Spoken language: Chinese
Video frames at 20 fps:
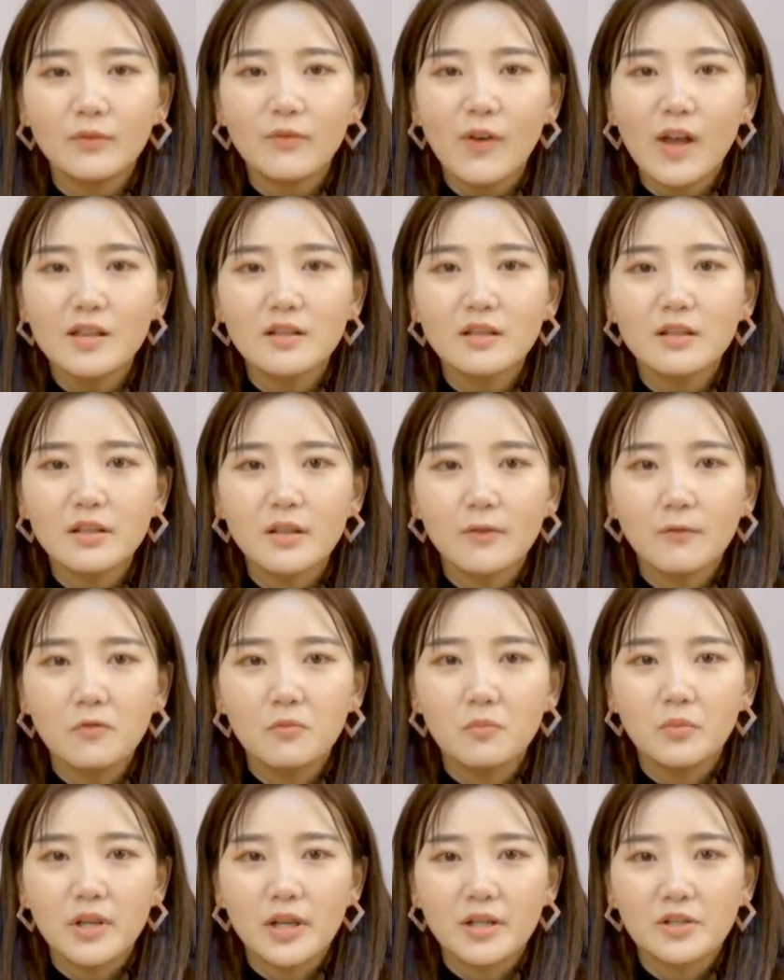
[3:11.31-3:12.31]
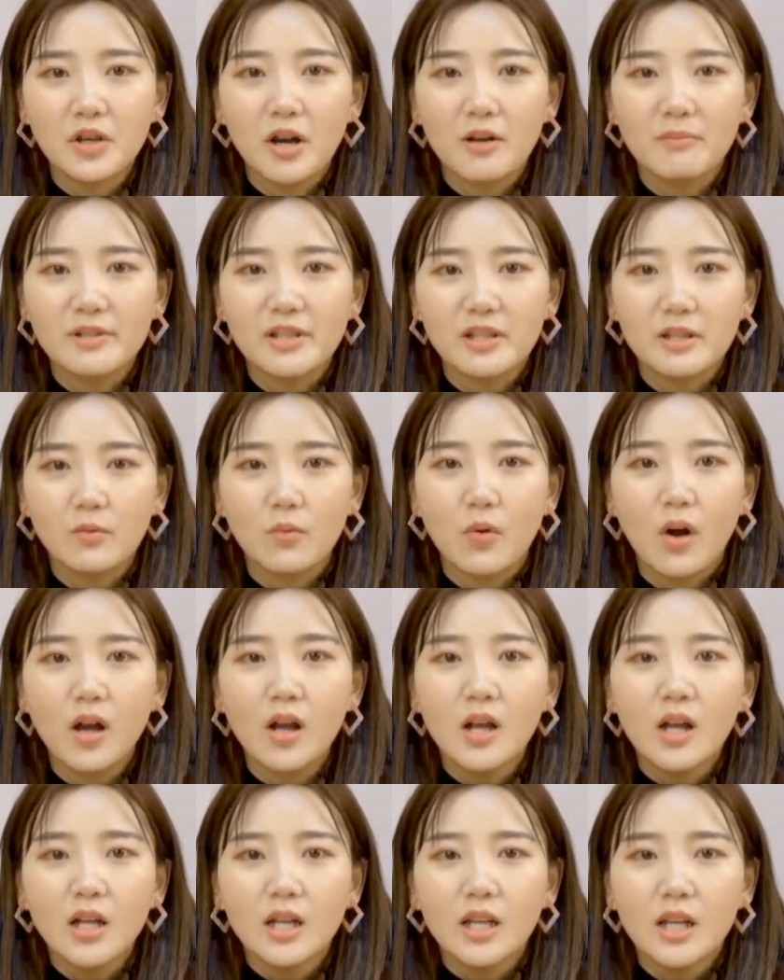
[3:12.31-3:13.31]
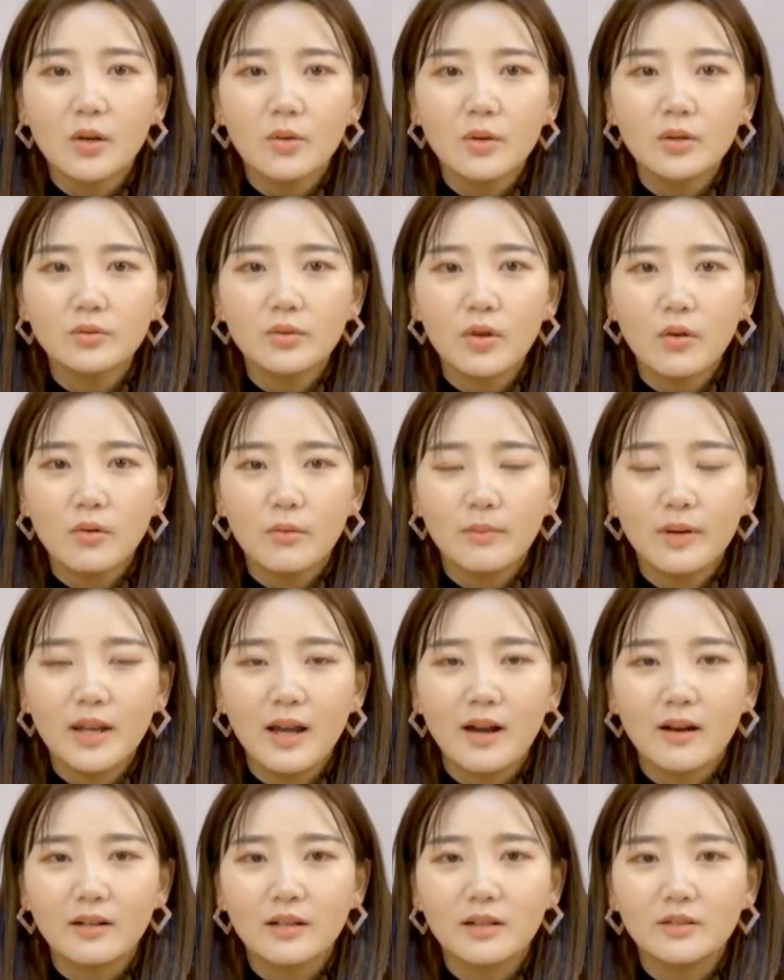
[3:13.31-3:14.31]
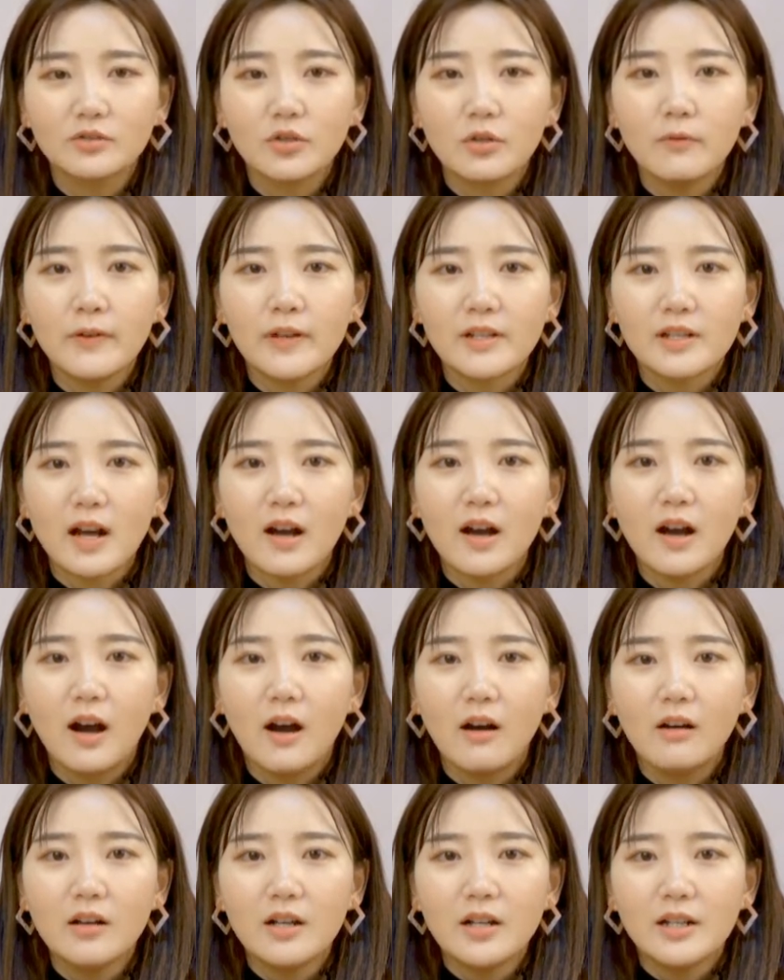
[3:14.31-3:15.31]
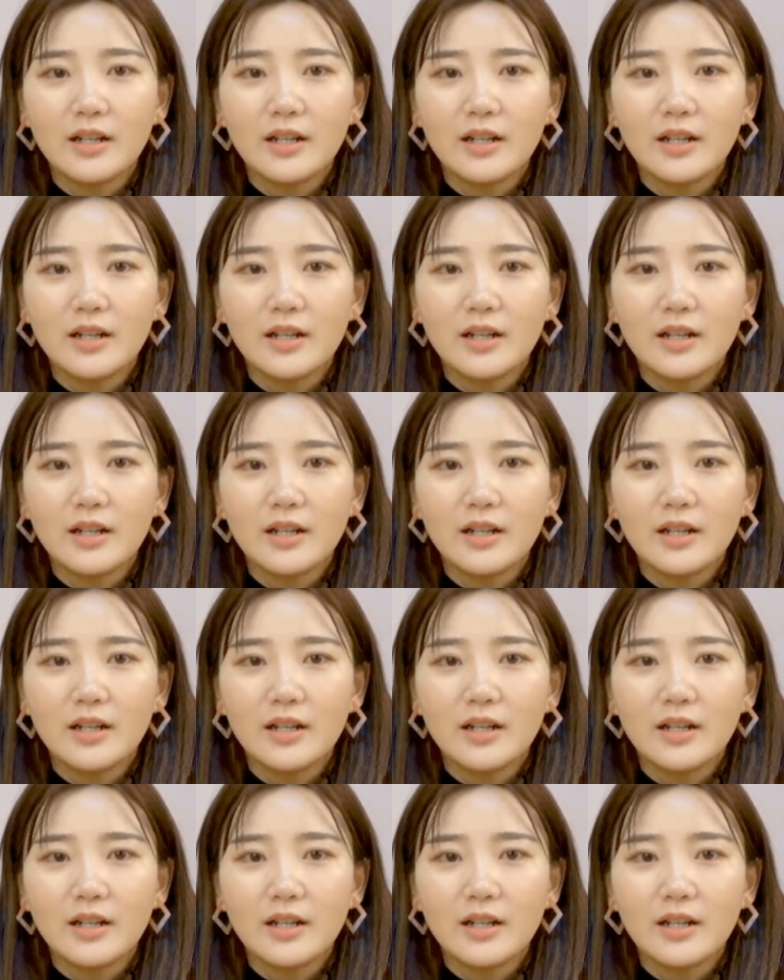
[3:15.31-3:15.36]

反正你父母也瞧不起我，离婚对我们两个人都非常好。